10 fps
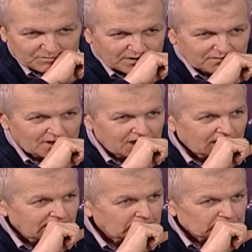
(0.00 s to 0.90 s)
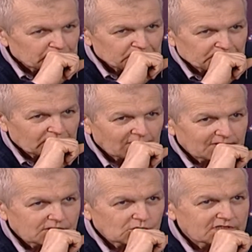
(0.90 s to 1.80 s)
провели
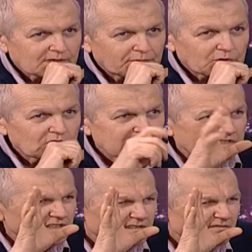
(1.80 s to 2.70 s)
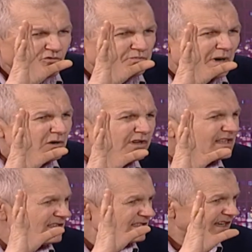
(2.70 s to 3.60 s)
соцопрос, ну, пару
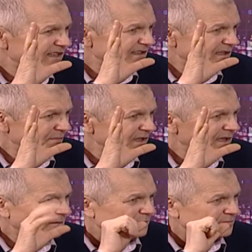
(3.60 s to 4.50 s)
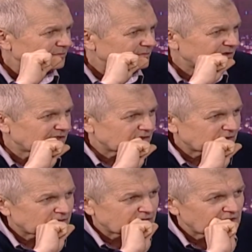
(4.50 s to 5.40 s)
лет назад это было, э,
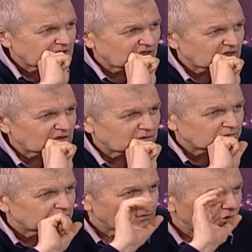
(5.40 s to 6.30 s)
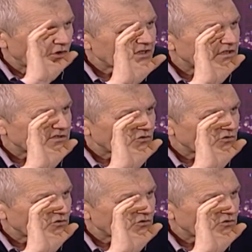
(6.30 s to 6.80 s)
среди многих